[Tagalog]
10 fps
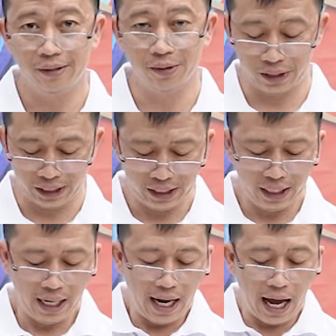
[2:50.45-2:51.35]
Okay?
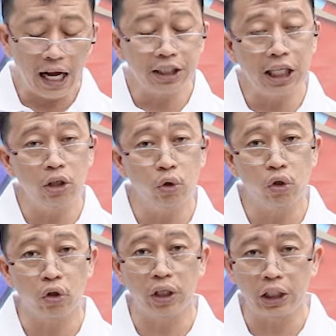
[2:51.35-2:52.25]
Ang
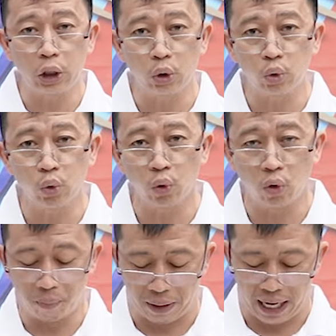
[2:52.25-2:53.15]
dilution na itinuturo
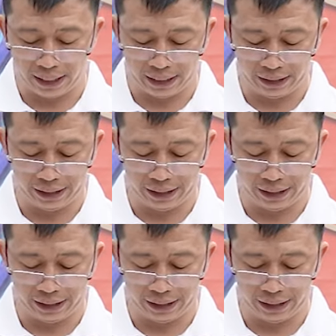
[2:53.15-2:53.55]
ko palagi